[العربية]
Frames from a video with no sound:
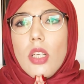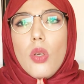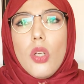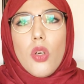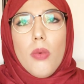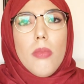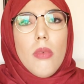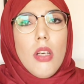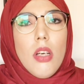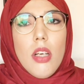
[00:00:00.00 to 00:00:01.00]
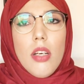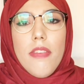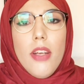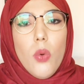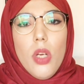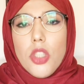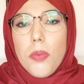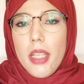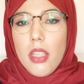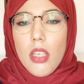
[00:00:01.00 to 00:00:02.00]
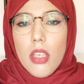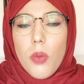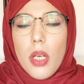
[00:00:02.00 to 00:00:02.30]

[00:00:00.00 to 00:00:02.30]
نقول لكم آه في الاول عجبتني